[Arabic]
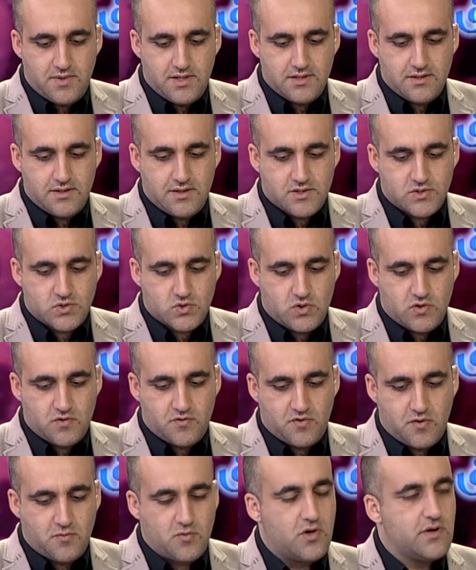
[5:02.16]
عن
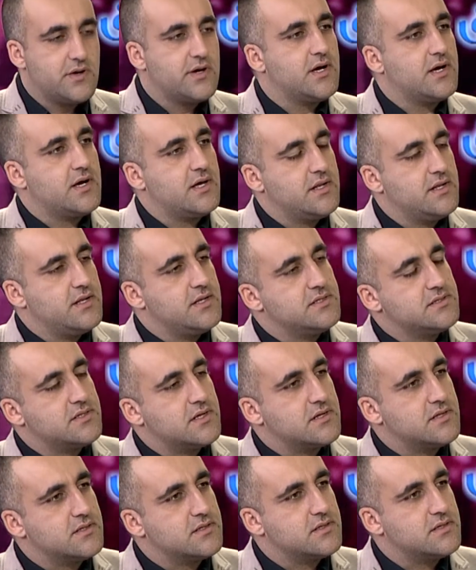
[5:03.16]
الصحف ومواقع
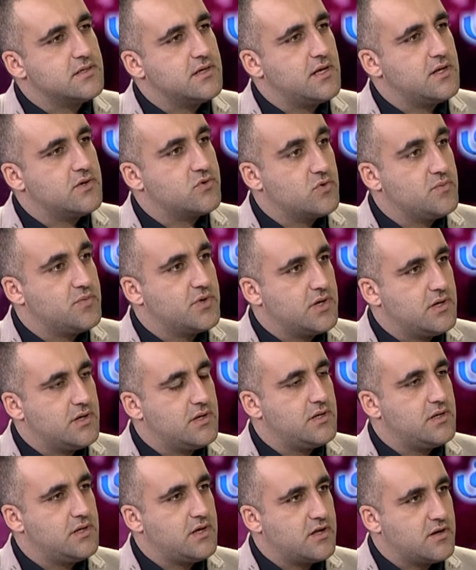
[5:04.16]
الانترنت
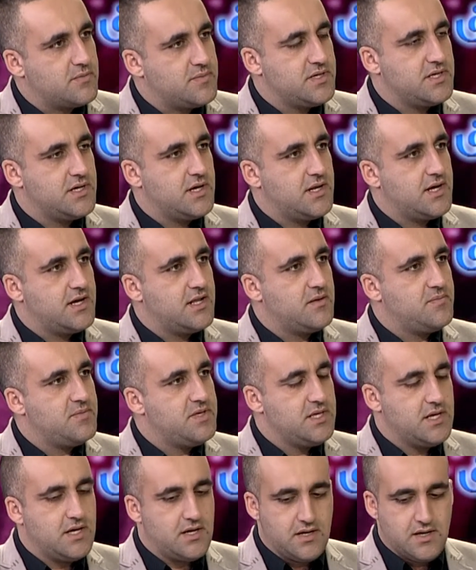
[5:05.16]
الكبرى العربية
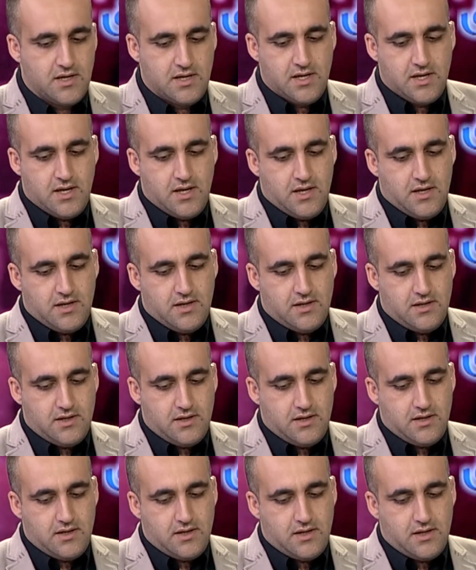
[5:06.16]
العالمية
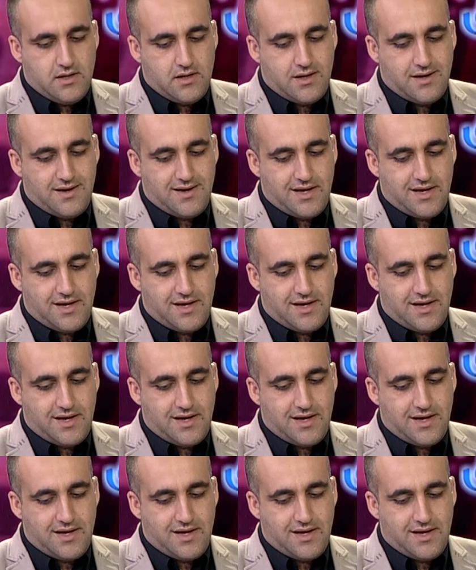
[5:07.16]
آه،